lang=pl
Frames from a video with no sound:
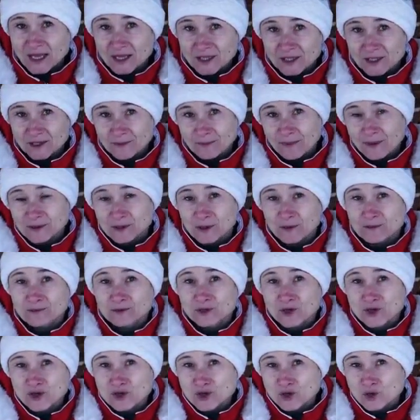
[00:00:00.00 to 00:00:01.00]
I
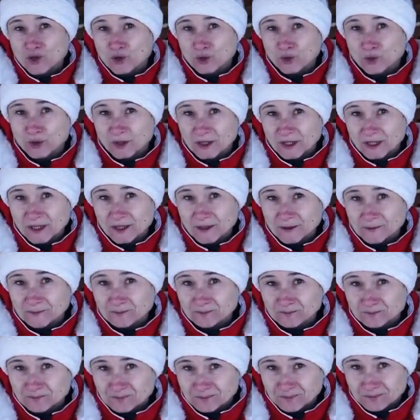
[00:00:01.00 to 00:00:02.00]
podobno króliki
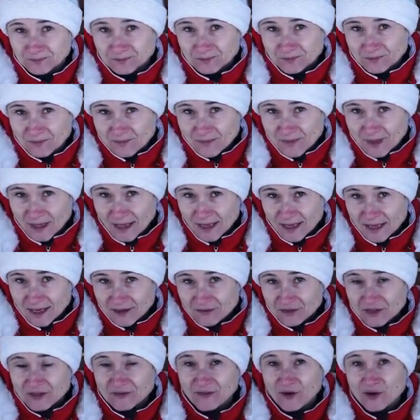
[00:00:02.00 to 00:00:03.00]

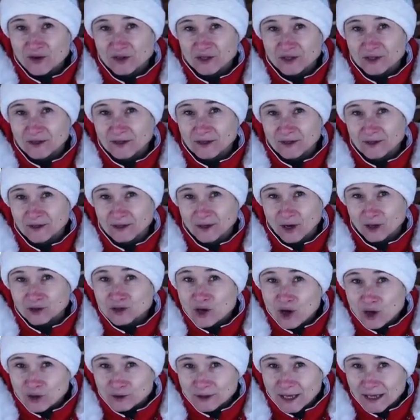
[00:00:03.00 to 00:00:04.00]
E, w swoich e,
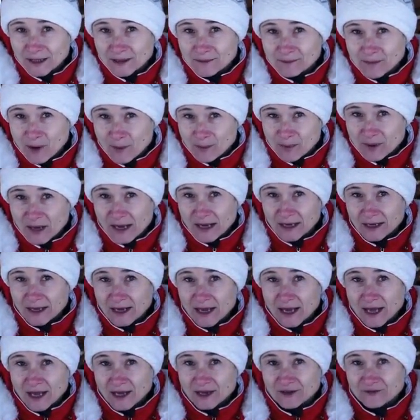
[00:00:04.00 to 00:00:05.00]
odchodach, bobkach
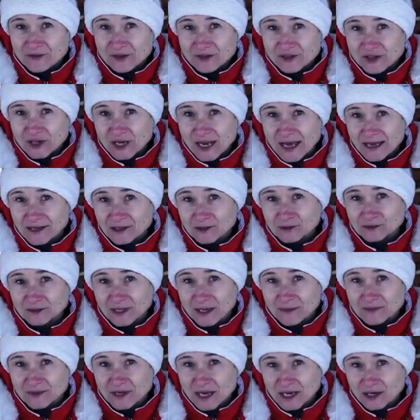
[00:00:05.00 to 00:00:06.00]
wydzielają
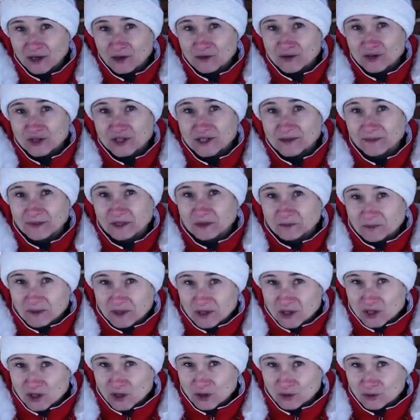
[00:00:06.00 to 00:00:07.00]
tam jakąś
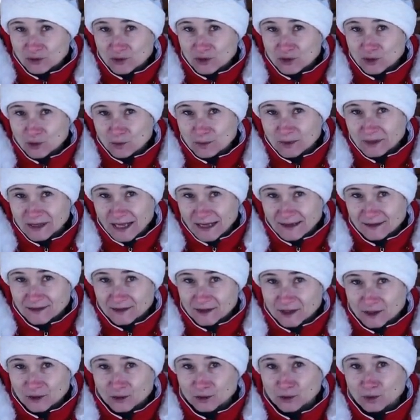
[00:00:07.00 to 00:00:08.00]
niebezpieczną
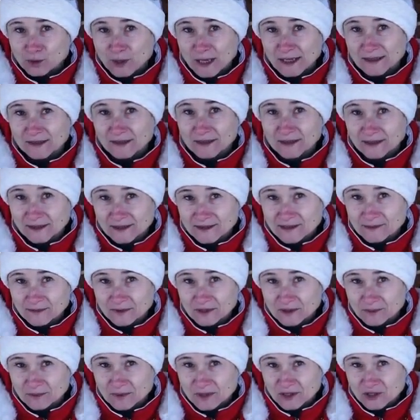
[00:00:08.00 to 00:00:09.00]
substancję, która jest
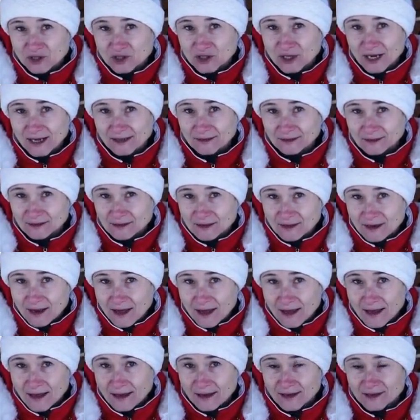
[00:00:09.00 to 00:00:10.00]
niebezpieczna
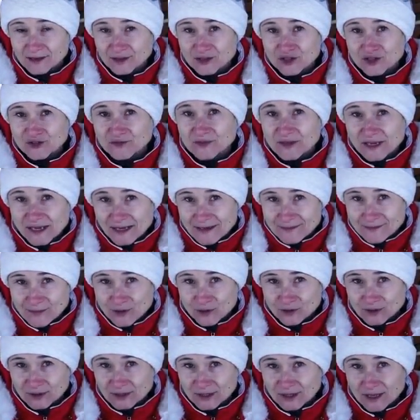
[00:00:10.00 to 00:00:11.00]
dla świnek
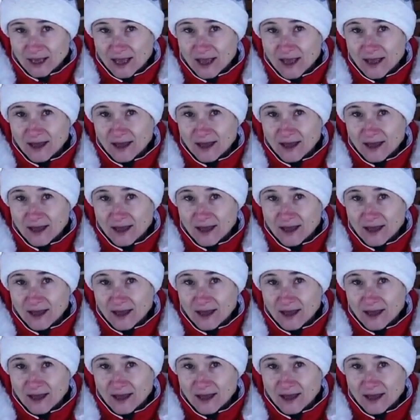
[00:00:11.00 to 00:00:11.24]
morskich.